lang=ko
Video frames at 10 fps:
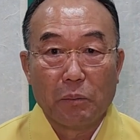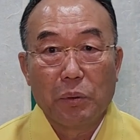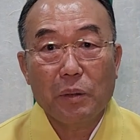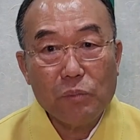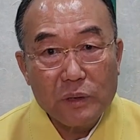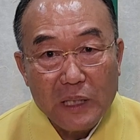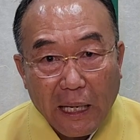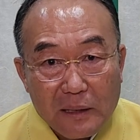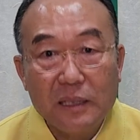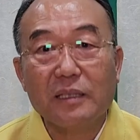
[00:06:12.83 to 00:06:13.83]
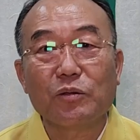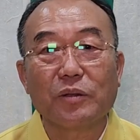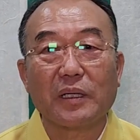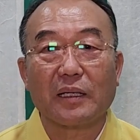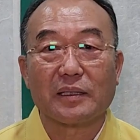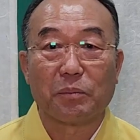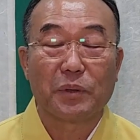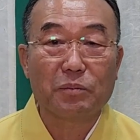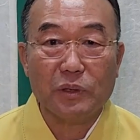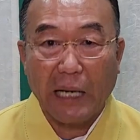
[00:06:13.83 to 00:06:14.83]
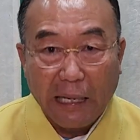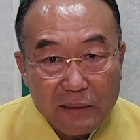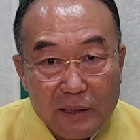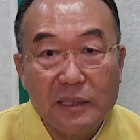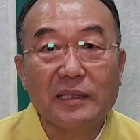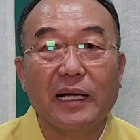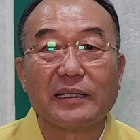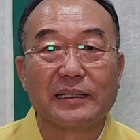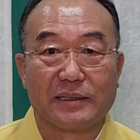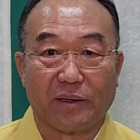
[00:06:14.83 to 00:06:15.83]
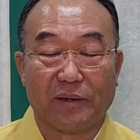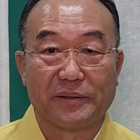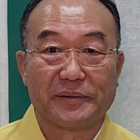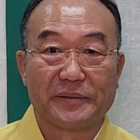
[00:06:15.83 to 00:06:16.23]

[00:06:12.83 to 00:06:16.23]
법문을 안 틀어놓는다는 게 법문을 안 듣는다는 거죠.